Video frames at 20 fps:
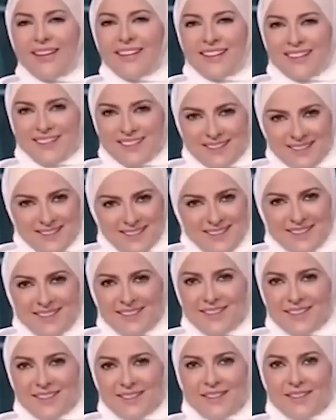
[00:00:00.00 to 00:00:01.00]
بتاعتهم
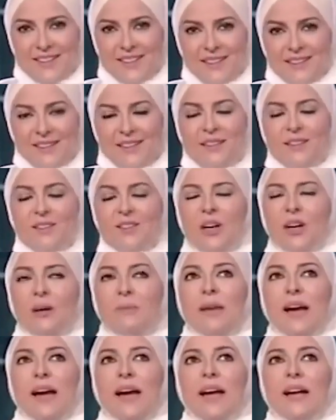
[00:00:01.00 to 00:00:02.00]
ولاد عمي
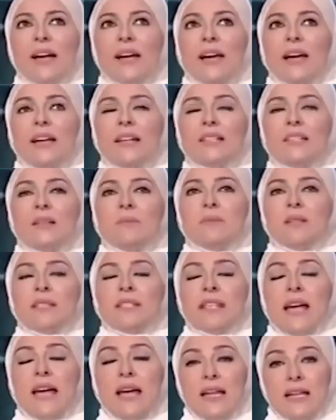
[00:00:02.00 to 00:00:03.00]
طيب يا حاجه انت
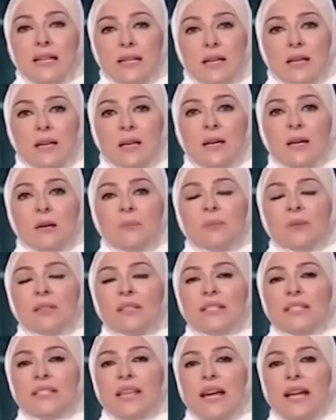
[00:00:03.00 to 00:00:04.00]
بتسالي
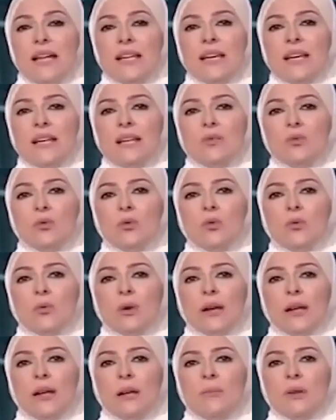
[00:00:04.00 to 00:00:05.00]
بتسالي انه
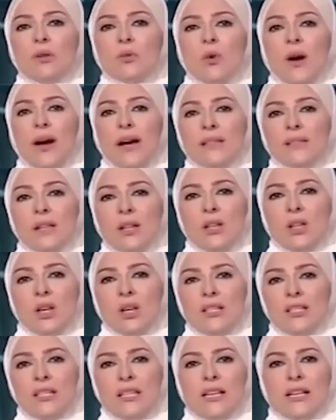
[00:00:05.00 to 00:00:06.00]
كلمه وعهد
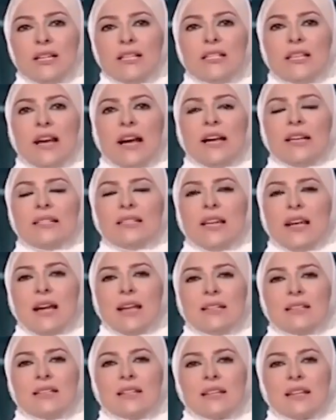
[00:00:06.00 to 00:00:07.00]
الله دي انت عايزه
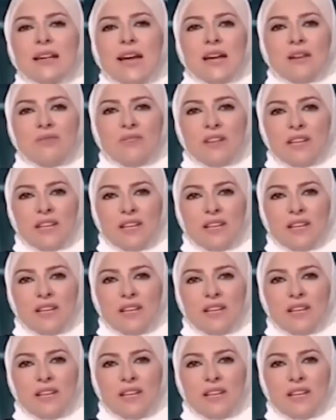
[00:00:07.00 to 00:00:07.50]
يعني ترجعي في